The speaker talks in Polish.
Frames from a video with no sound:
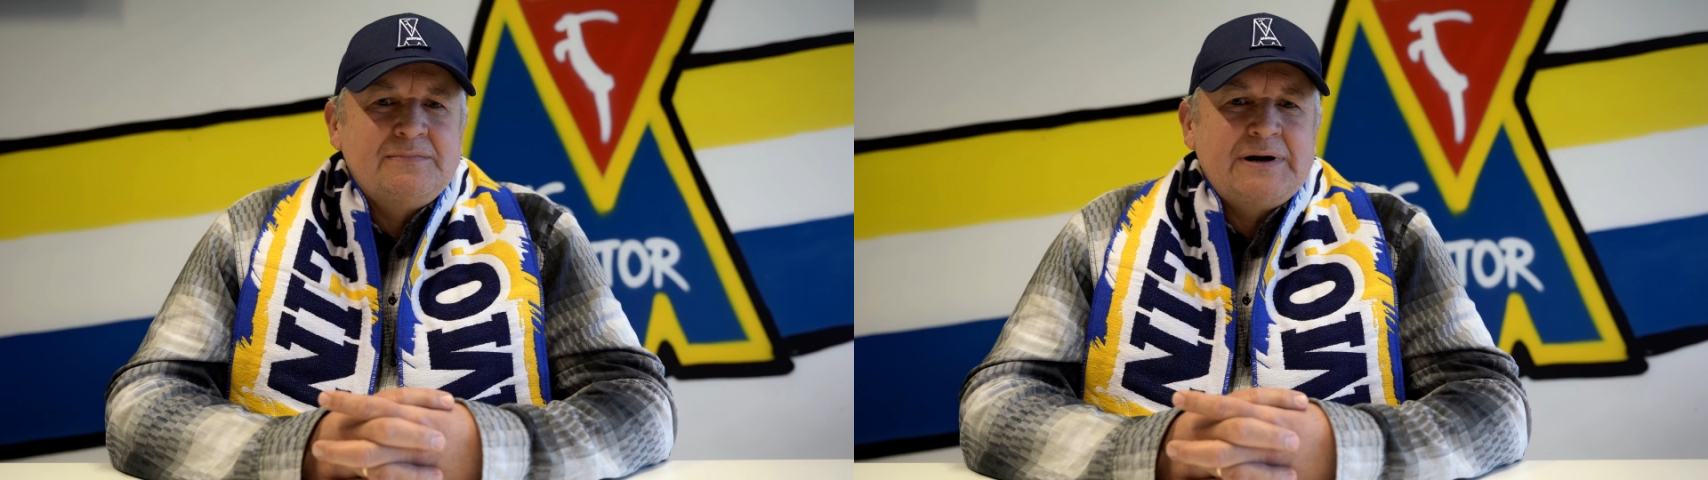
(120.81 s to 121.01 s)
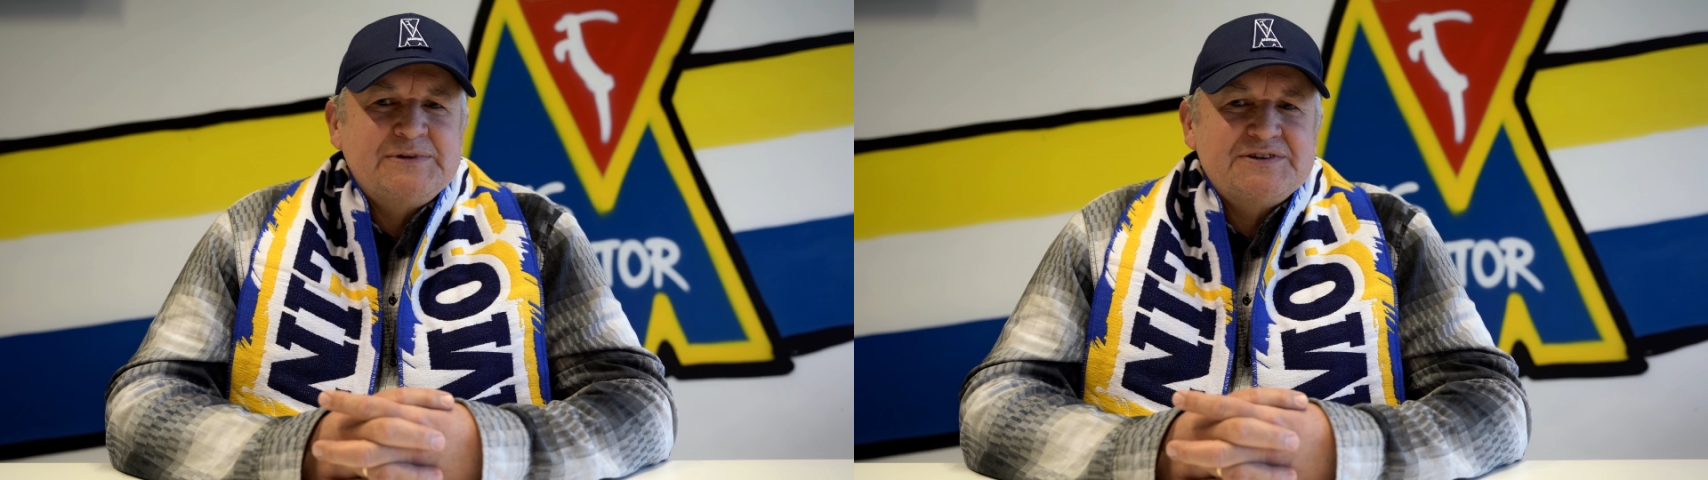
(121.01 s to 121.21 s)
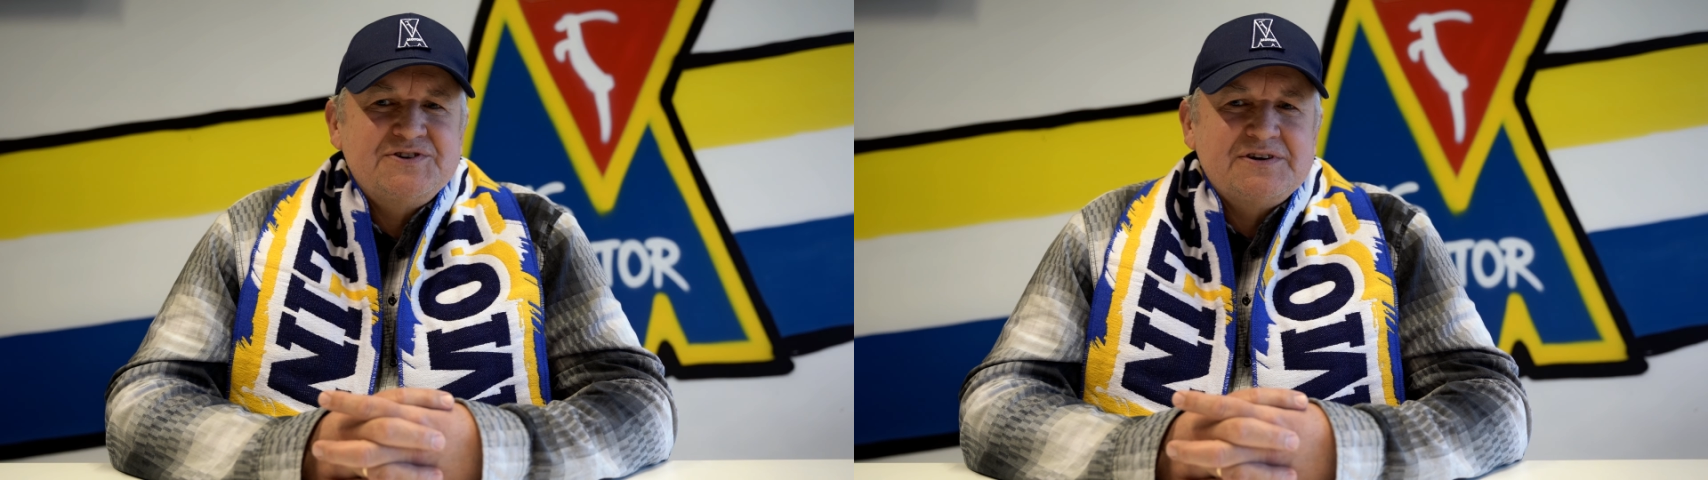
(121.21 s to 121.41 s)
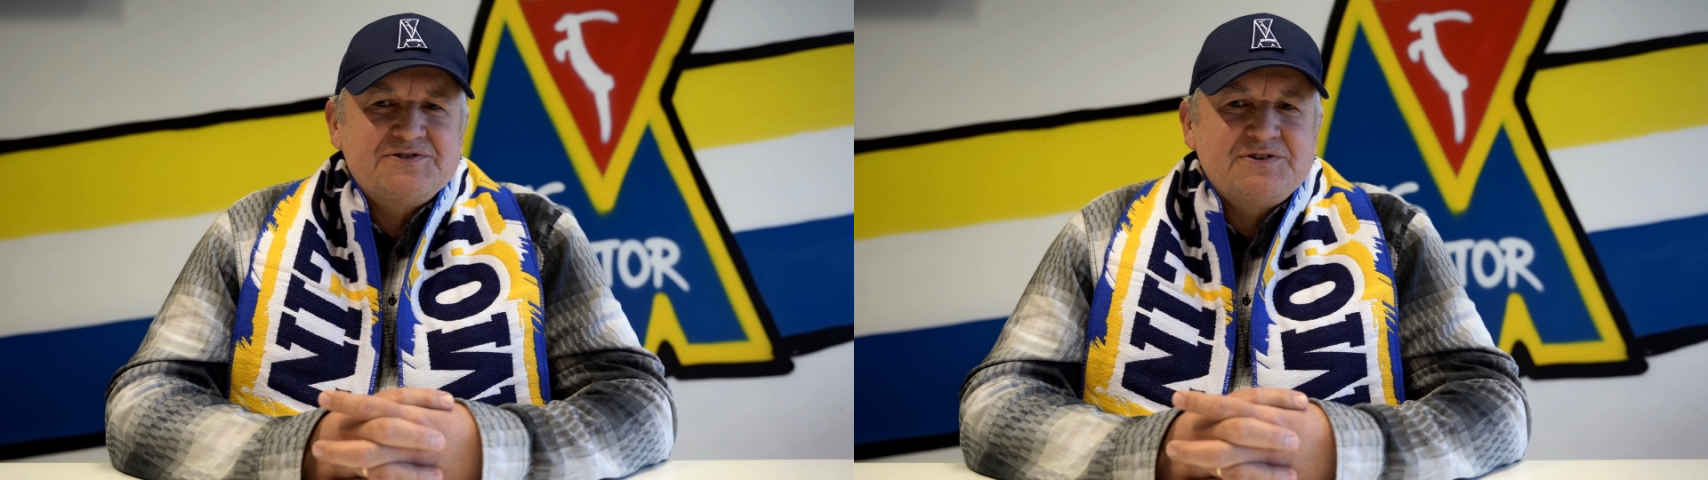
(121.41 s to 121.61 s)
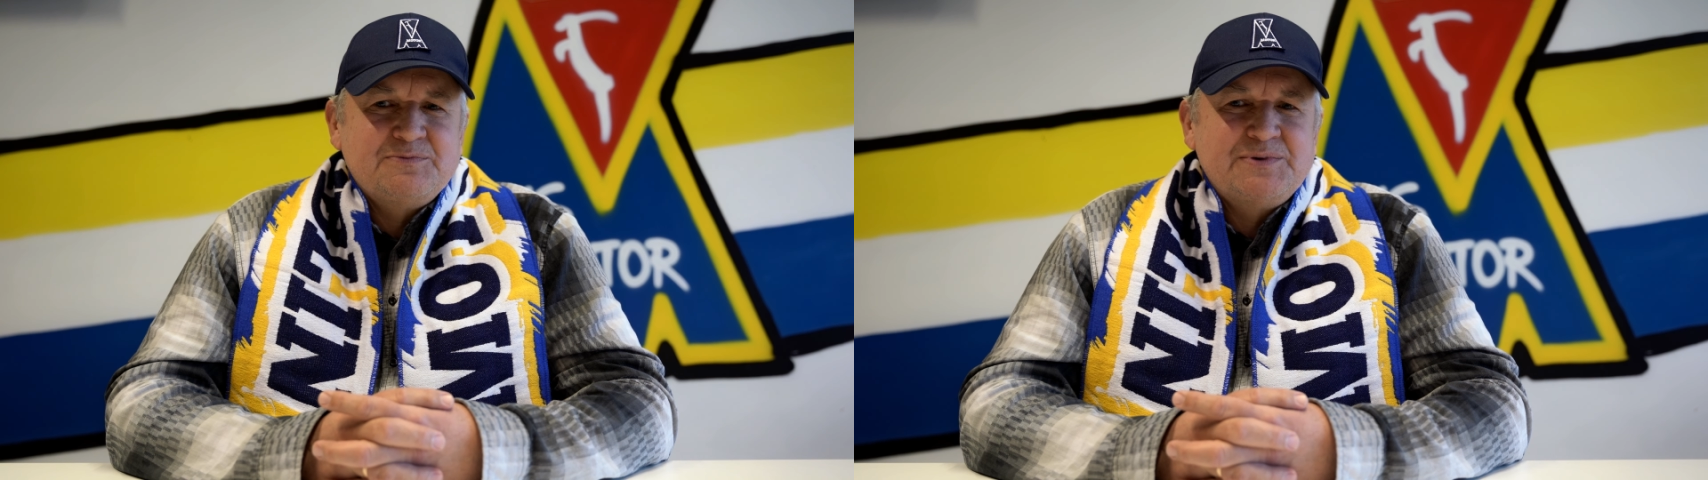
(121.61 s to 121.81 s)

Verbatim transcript: Mam nadzieję, że to